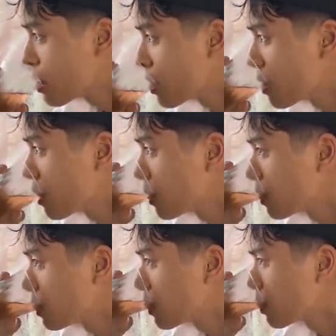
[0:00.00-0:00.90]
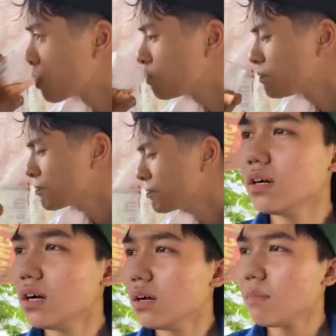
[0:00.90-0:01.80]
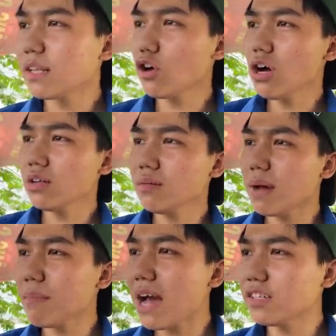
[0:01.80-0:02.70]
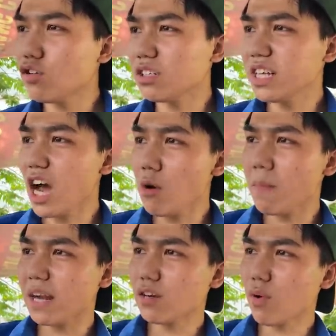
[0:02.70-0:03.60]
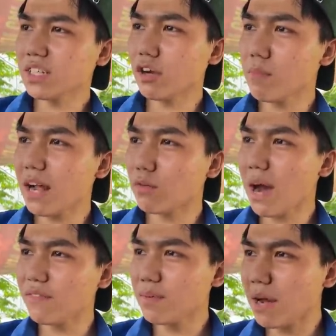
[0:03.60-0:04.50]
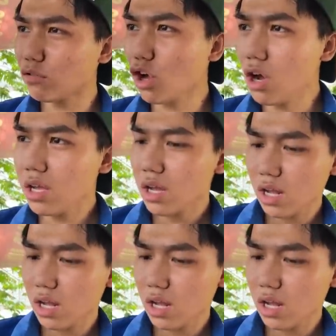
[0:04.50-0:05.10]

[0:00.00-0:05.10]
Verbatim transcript: tôi cũng như bạn của bạn bạn hiểu không bạn tôi như bạn bạn chứ còn gì đâu bạn cứ quan trọng bạn của bạn với bạn của tôi